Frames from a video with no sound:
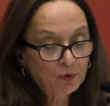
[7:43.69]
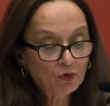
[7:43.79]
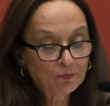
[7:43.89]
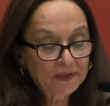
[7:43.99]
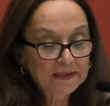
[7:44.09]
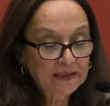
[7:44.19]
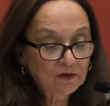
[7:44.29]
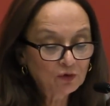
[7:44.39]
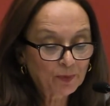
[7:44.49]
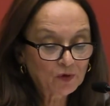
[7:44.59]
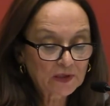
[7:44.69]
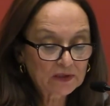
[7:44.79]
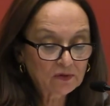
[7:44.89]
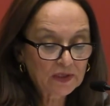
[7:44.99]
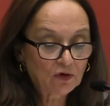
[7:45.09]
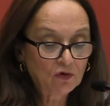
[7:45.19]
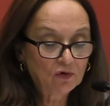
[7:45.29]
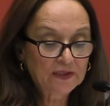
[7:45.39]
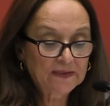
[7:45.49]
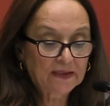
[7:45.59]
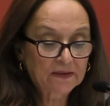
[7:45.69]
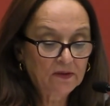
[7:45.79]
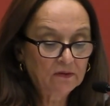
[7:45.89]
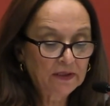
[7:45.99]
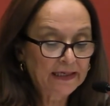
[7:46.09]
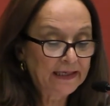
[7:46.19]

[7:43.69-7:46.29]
por comprender los procesos de colonización